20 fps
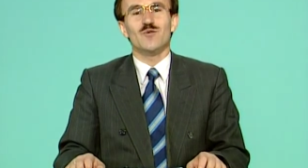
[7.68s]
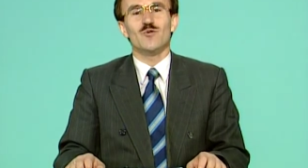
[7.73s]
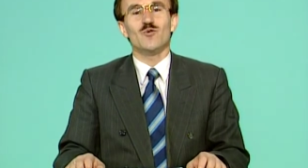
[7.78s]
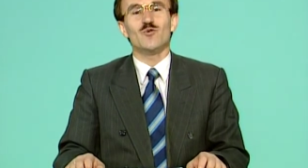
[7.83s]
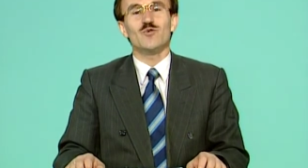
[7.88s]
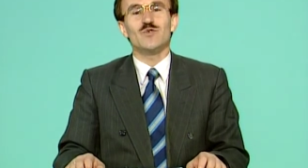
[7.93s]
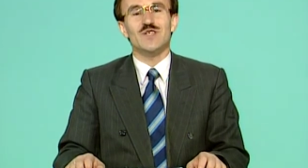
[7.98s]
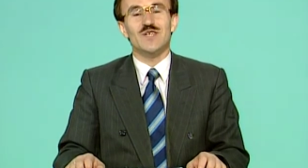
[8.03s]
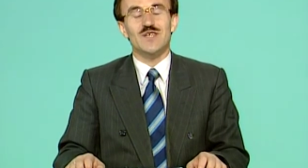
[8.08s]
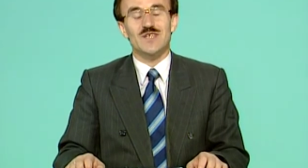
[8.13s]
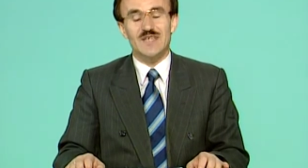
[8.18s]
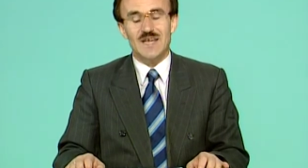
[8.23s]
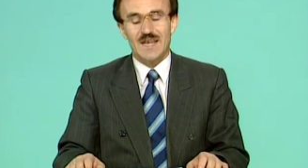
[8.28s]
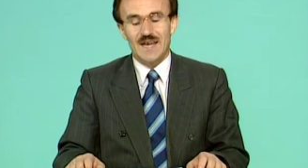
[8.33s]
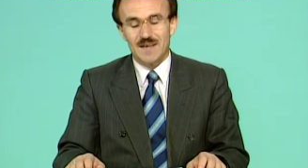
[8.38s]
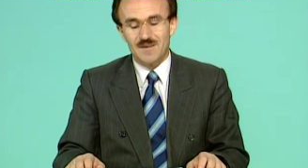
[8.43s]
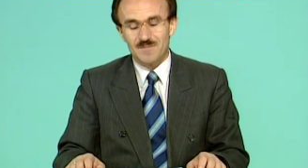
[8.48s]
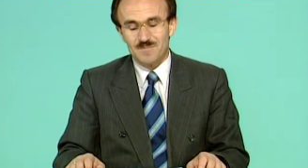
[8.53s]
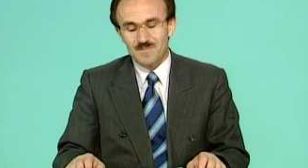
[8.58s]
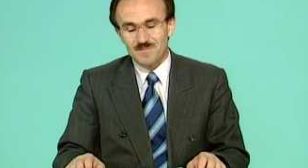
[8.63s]
dün
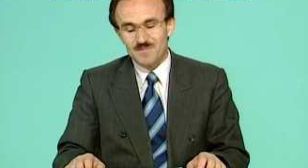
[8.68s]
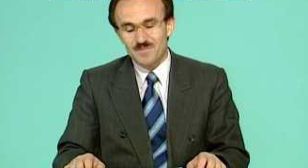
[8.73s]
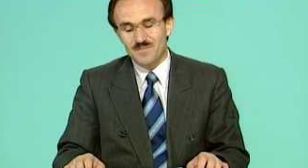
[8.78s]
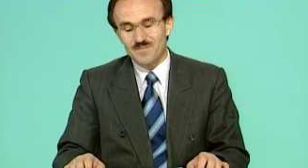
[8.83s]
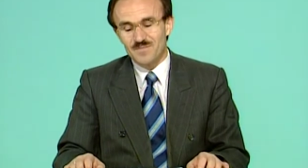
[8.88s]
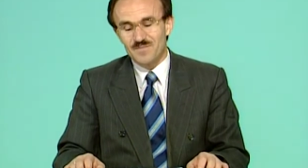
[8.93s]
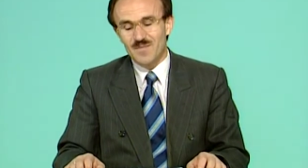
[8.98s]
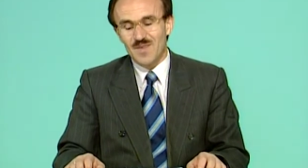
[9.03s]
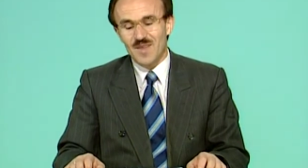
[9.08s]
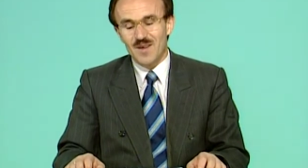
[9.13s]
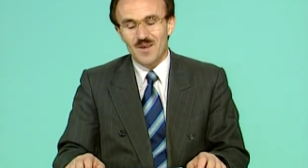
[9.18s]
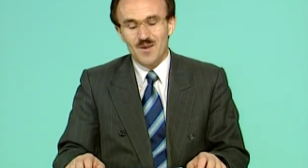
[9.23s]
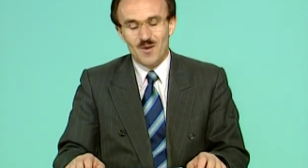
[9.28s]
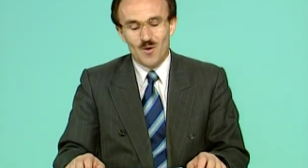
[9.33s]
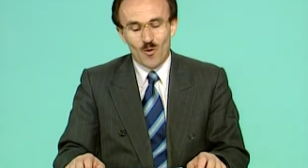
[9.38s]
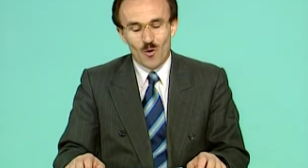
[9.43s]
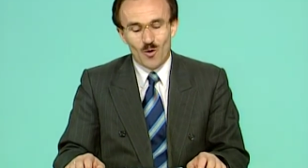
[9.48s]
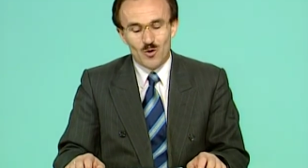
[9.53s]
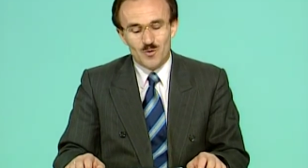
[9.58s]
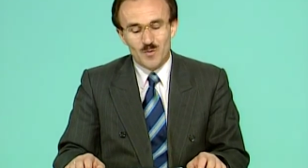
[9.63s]
sizlere
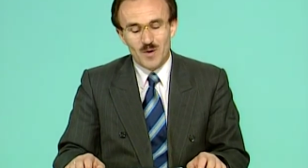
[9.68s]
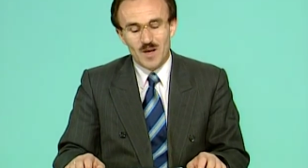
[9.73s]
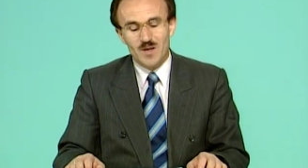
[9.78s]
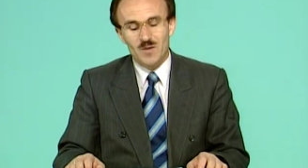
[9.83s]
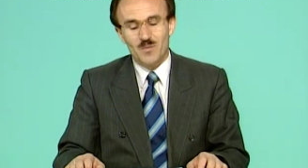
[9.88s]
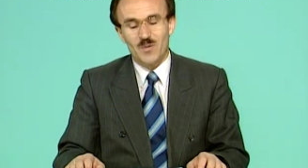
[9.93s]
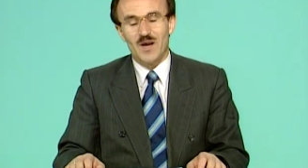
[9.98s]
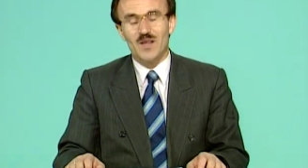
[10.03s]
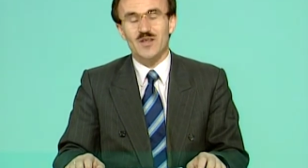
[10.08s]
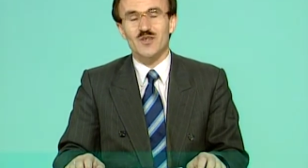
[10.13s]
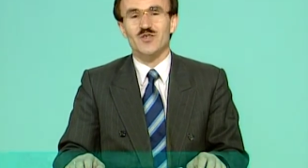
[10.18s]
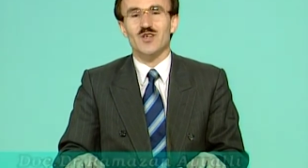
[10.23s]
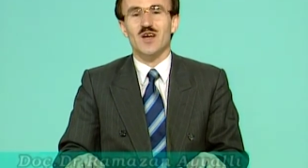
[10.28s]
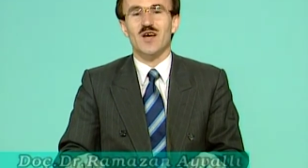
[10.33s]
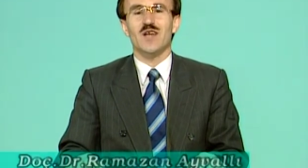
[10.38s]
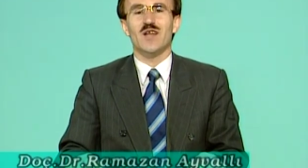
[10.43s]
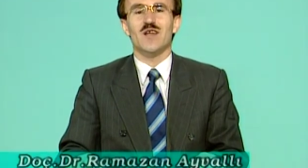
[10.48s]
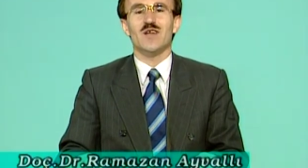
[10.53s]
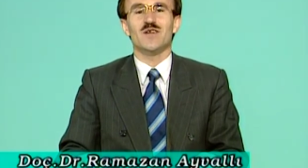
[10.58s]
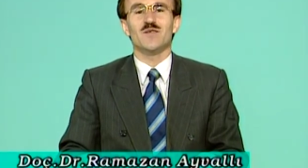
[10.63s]
Osmanlı
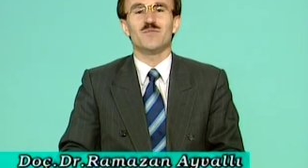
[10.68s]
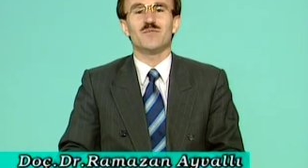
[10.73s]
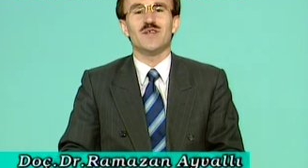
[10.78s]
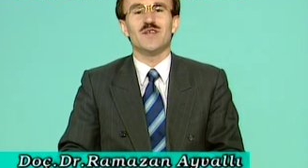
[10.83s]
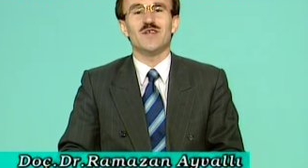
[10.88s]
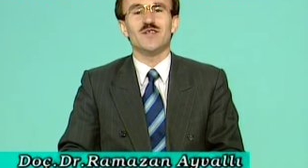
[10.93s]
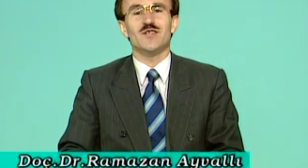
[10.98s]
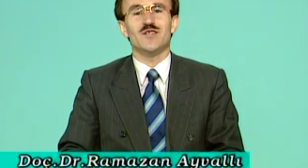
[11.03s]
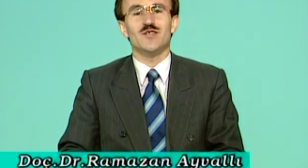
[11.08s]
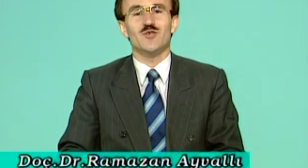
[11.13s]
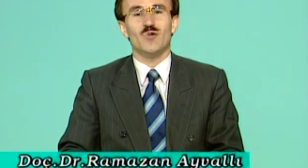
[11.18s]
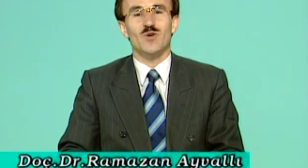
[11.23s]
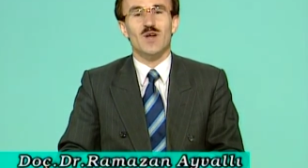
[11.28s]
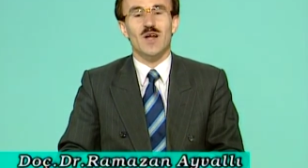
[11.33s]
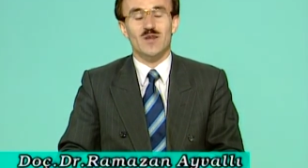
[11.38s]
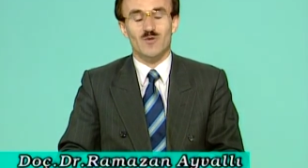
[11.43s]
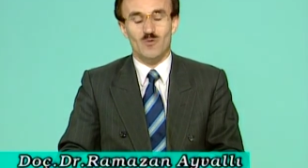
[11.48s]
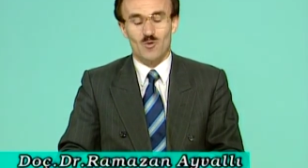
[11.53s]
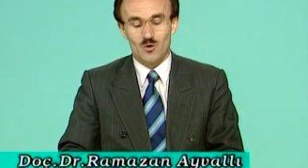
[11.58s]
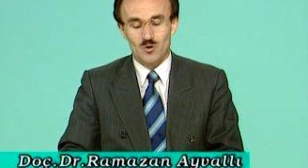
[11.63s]
padişahlarının birincisi
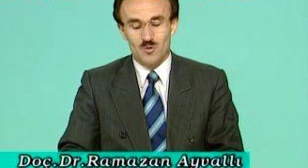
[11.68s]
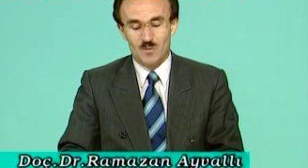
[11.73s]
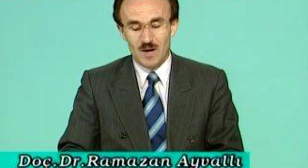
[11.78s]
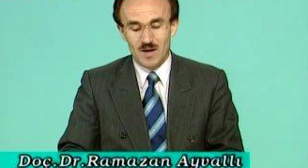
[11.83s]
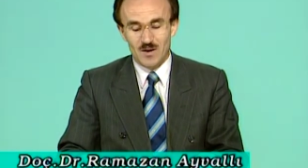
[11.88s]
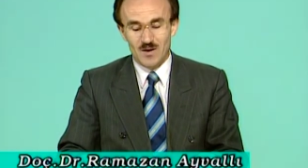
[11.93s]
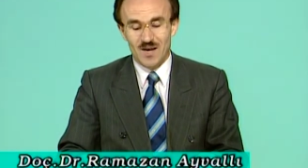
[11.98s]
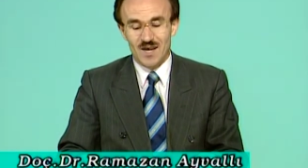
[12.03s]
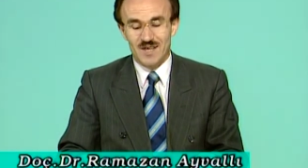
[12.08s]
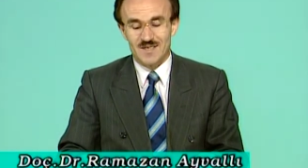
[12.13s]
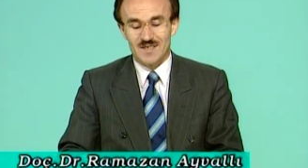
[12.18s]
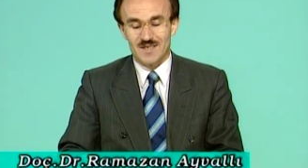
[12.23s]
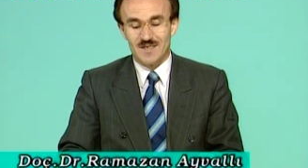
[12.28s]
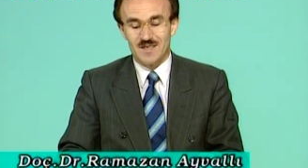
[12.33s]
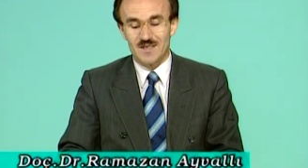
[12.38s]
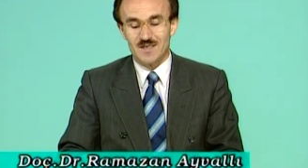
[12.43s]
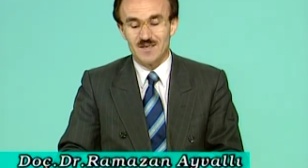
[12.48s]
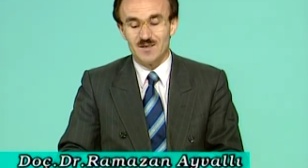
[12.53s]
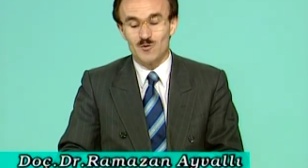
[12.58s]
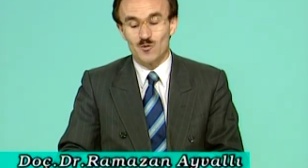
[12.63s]
olan Osman
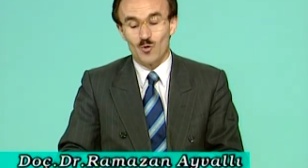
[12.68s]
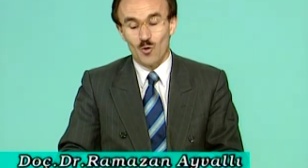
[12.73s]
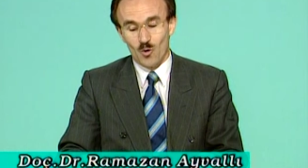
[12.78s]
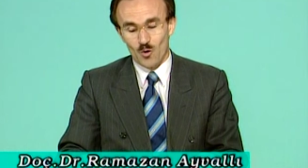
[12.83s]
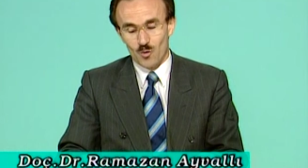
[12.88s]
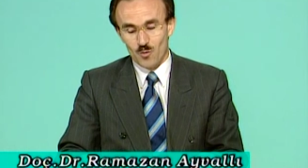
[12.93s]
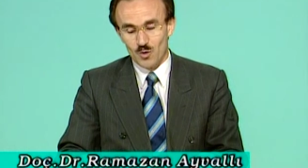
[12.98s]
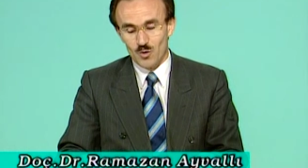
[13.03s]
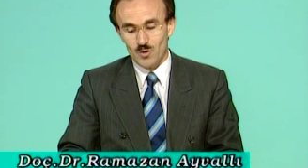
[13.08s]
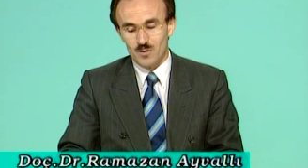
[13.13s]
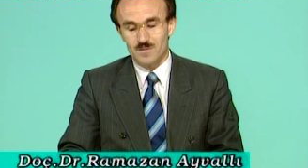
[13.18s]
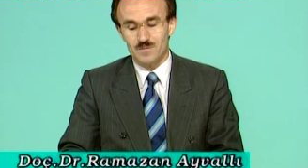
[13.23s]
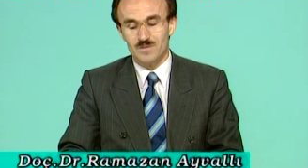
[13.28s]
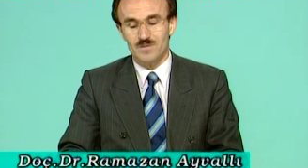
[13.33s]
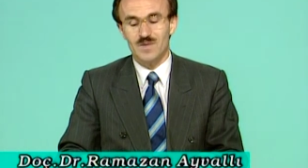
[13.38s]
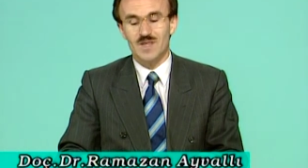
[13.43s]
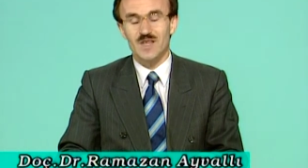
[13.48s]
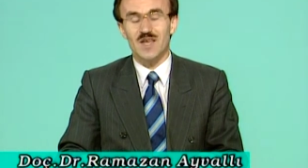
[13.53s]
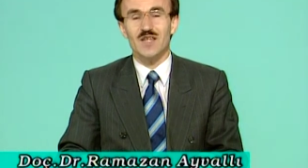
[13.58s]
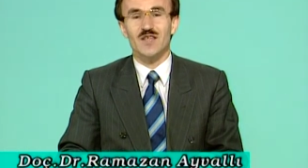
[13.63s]
Gazi'nin doğumu,
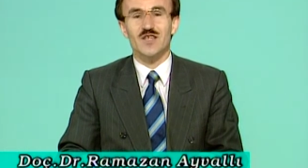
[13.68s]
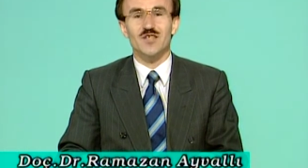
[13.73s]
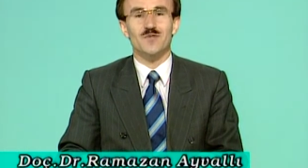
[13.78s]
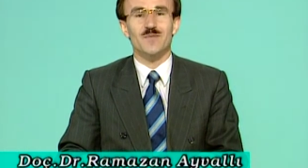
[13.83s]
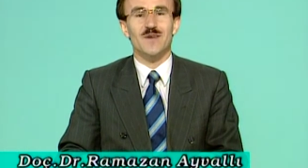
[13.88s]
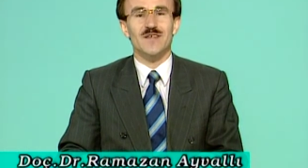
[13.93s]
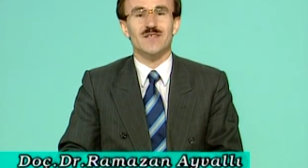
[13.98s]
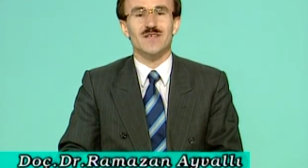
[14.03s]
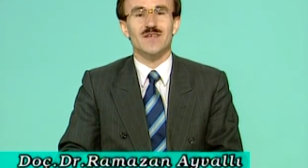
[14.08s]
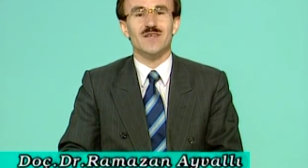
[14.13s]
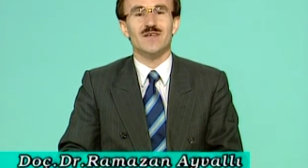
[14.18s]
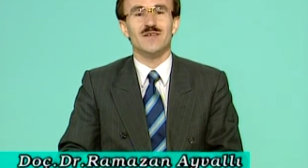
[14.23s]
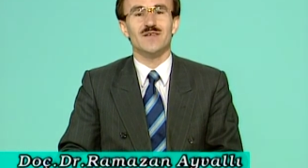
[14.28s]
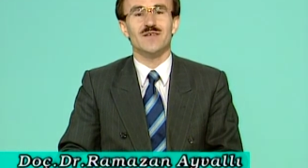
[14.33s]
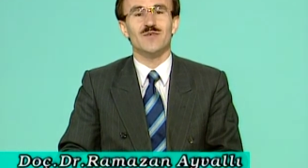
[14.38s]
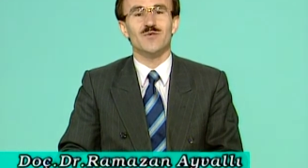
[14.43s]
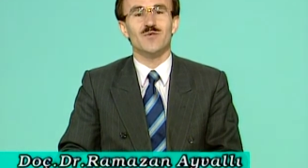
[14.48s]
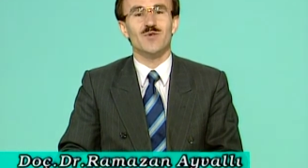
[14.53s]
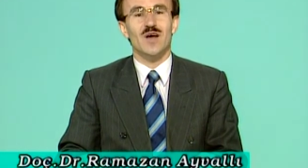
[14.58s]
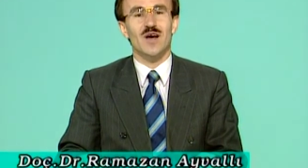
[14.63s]
yetişmesi,
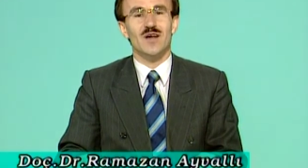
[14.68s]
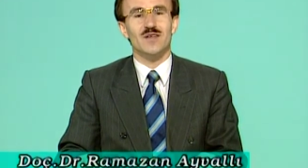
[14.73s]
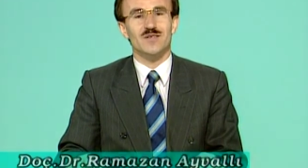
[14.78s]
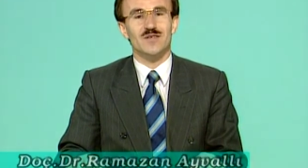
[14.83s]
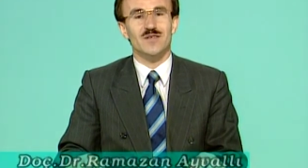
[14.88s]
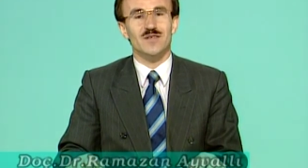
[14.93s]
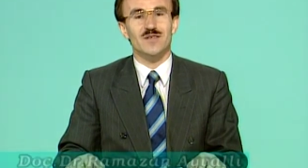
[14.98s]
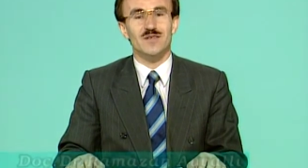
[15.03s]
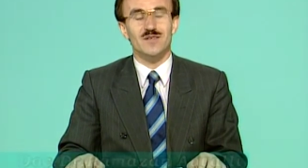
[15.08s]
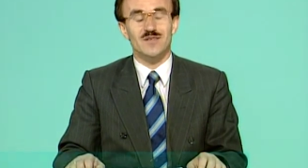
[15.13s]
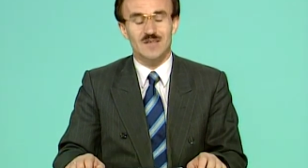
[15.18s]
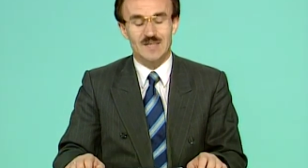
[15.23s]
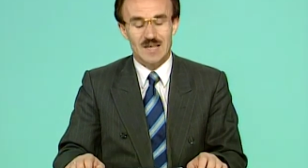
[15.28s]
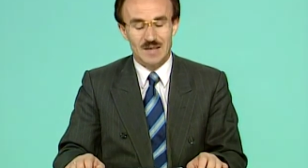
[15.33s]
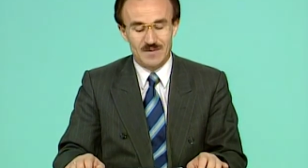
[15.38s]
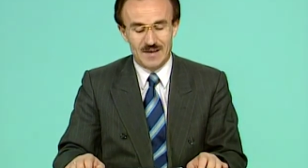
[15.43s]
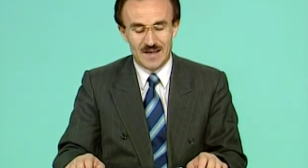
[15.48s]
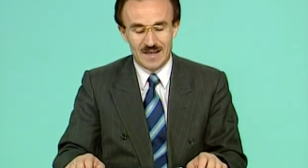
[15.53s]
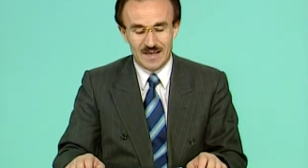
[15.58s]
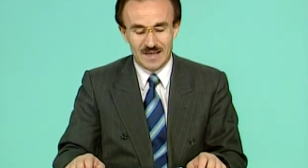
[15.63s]
rüyası,
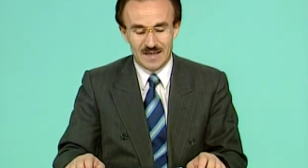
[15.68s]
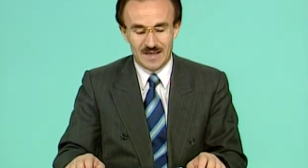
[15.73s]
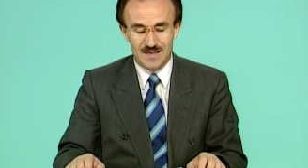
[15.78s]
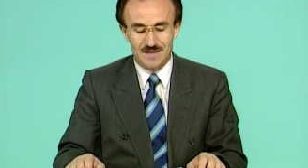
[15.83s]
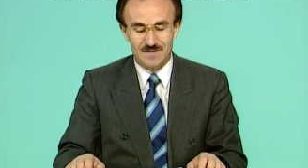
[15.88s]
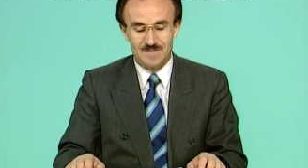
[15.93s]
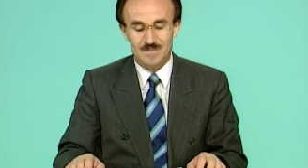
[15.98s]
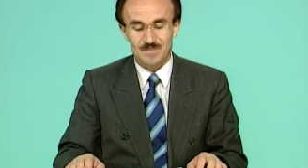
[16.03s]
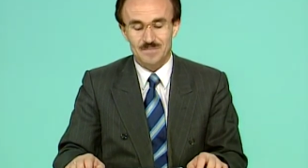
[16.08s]
seferleri,